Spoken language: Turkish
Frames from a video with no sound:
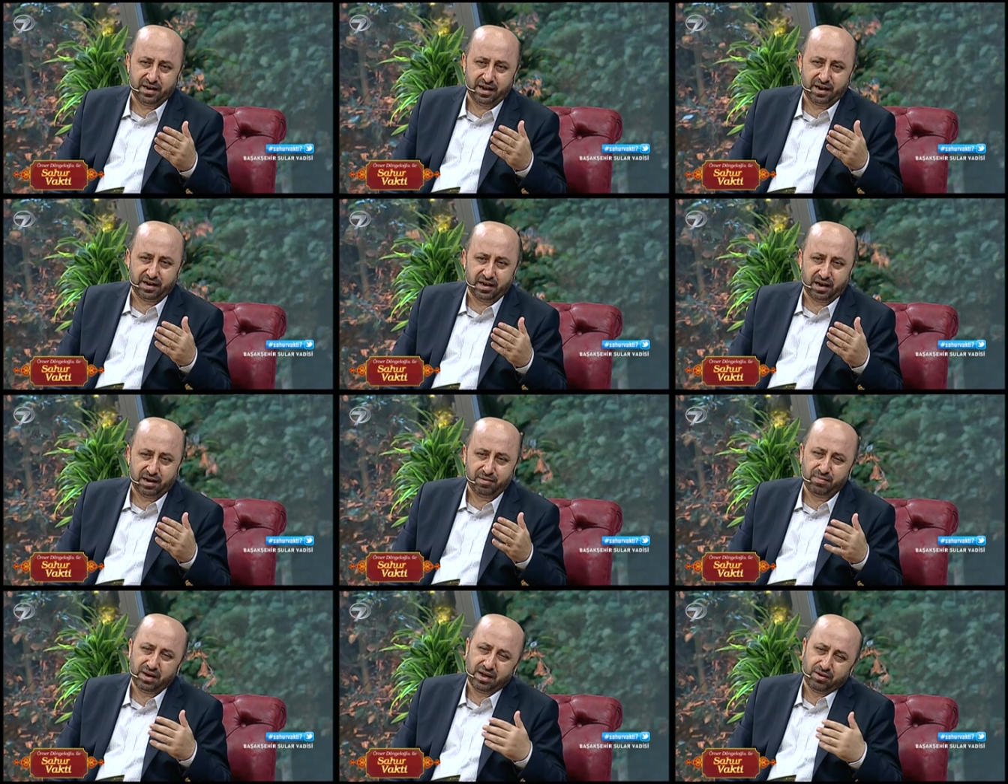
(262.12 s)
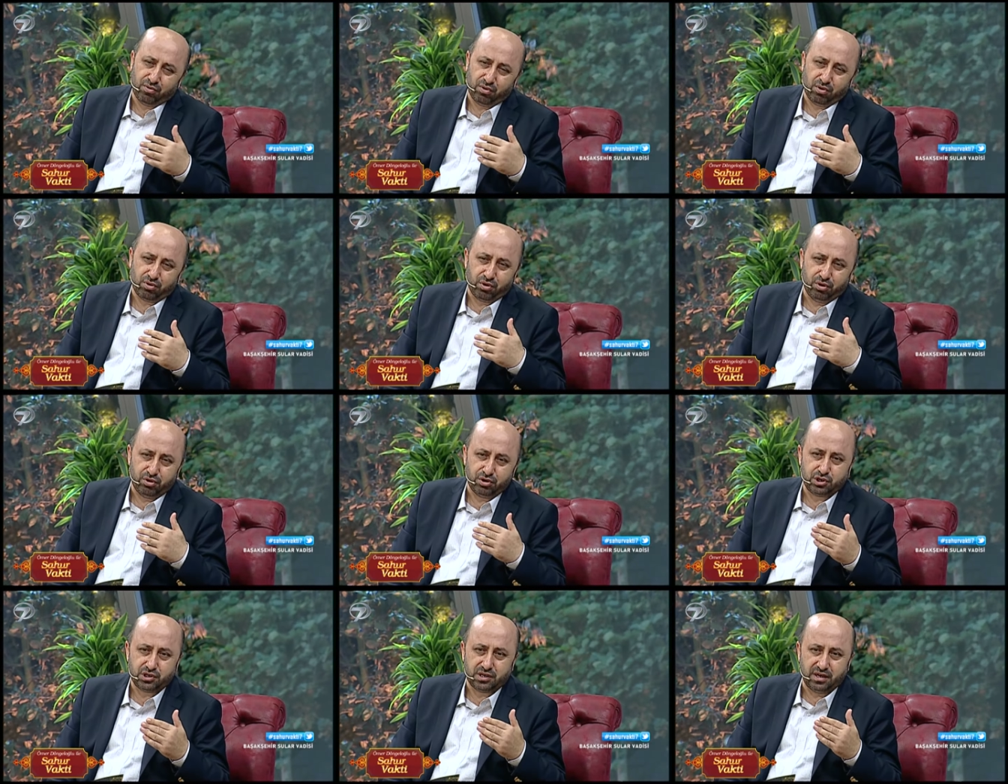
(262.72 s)
yani ben o
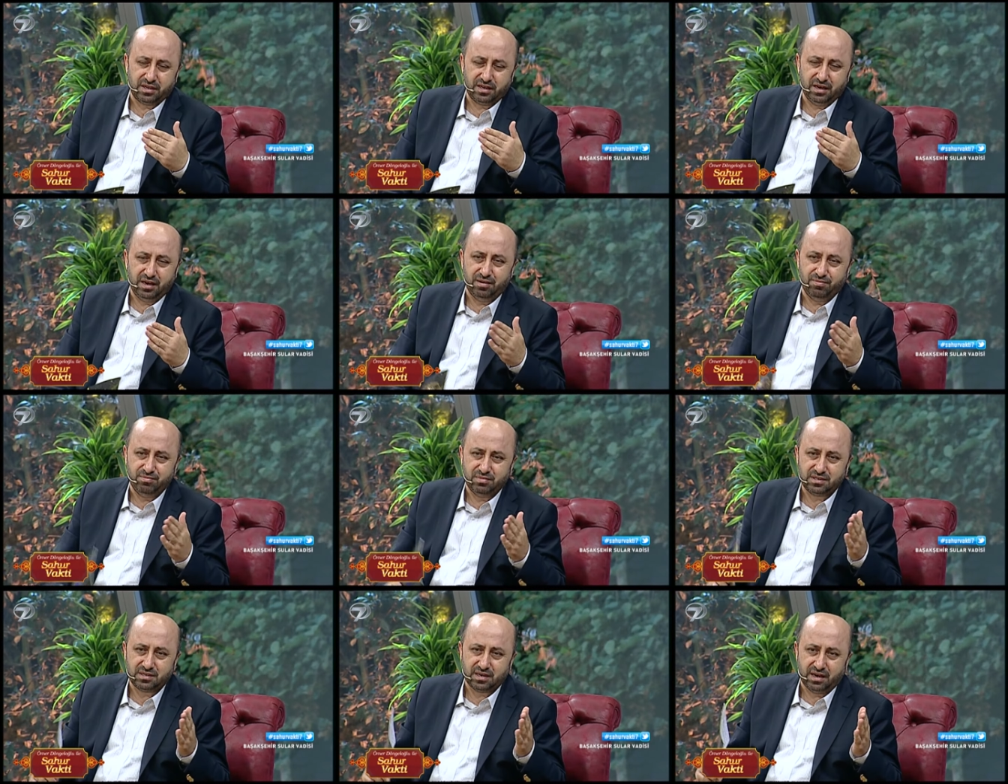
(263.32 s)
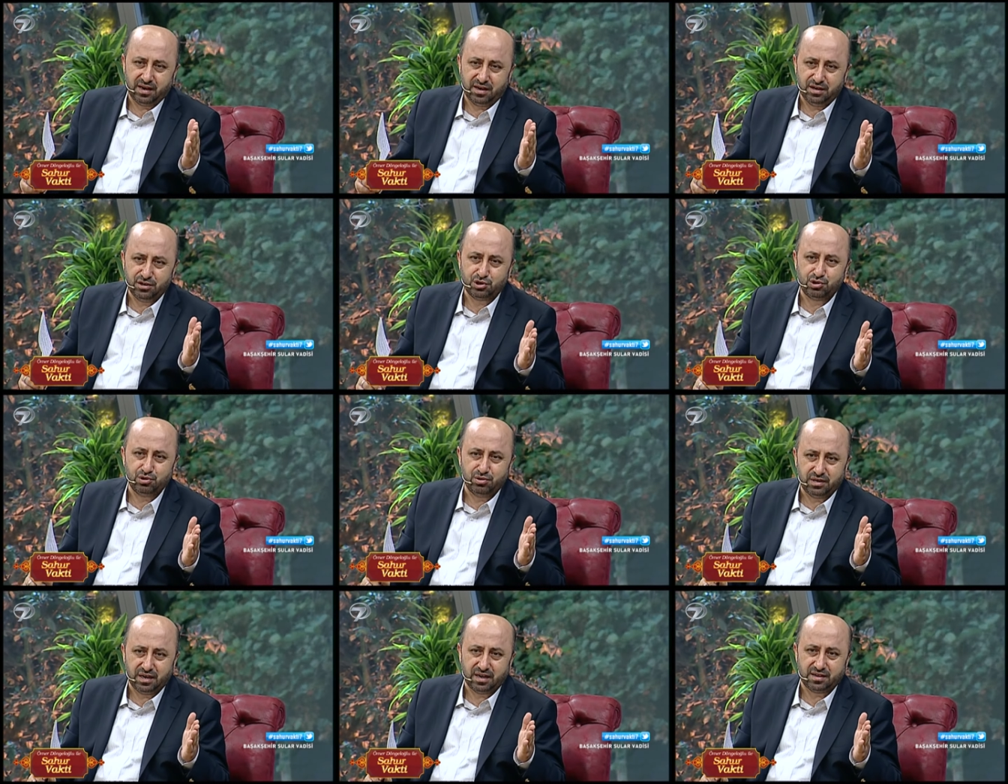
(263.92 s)
görüşte değilim. Biz ehli
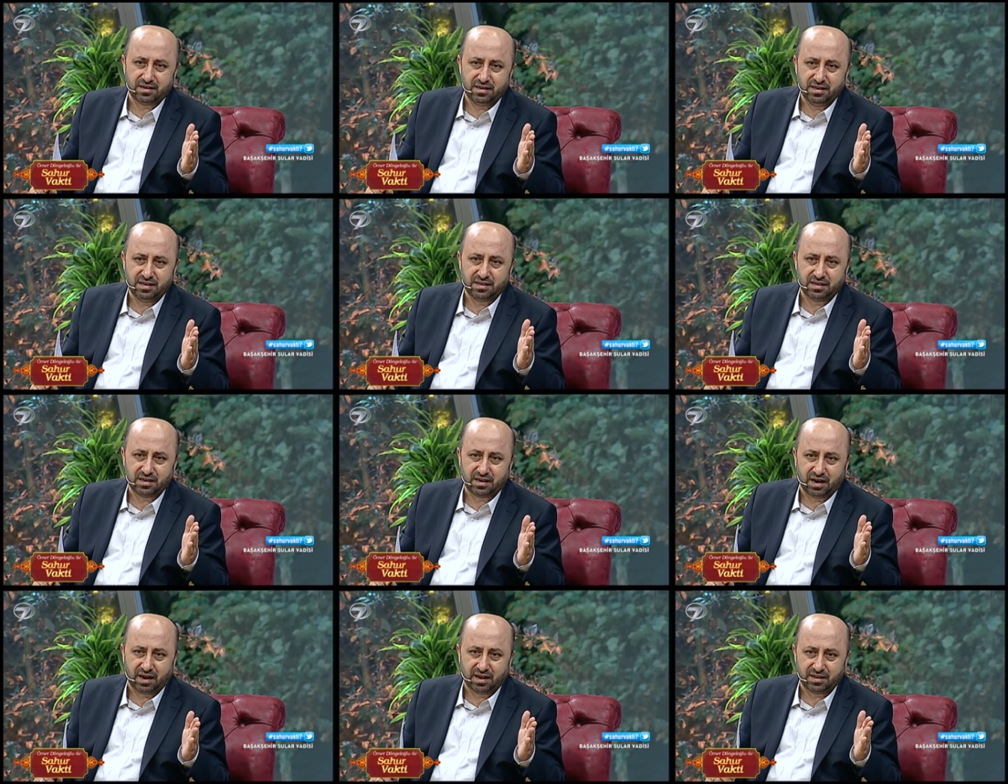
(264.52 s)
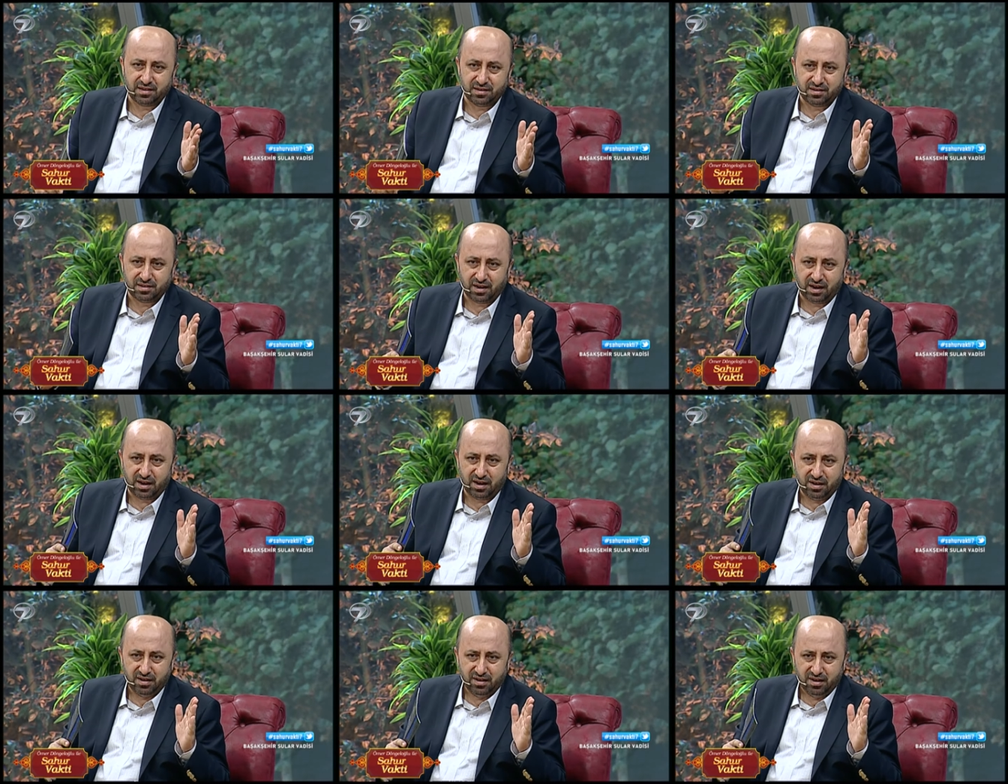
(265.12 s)
sünnet
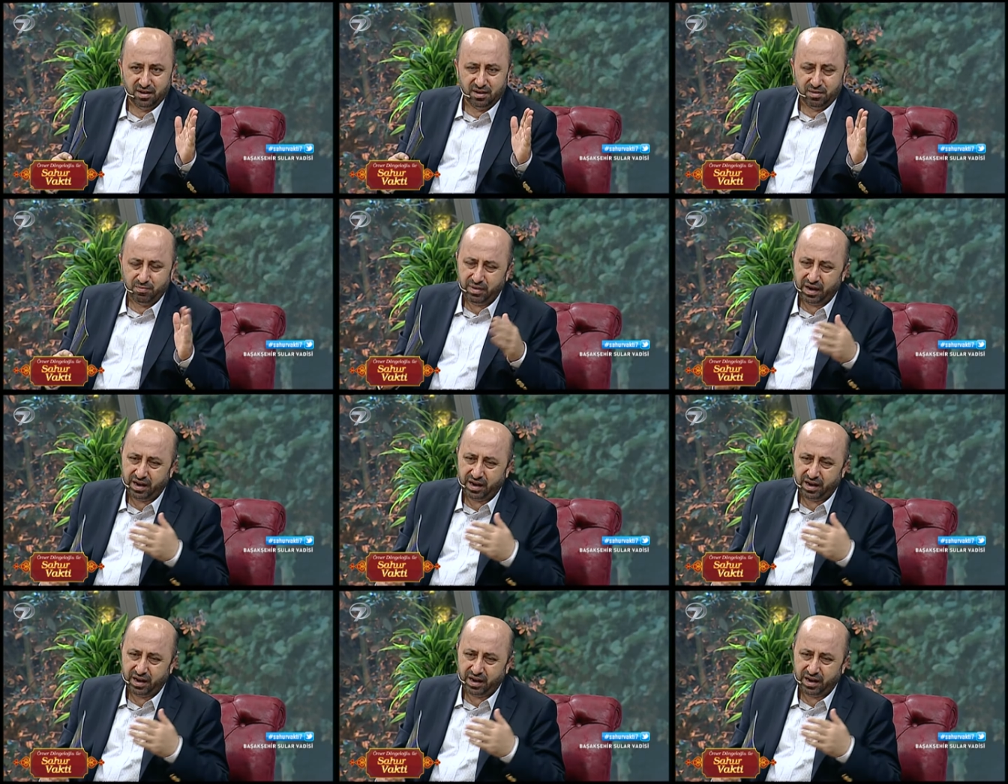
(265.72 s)
itikadında ben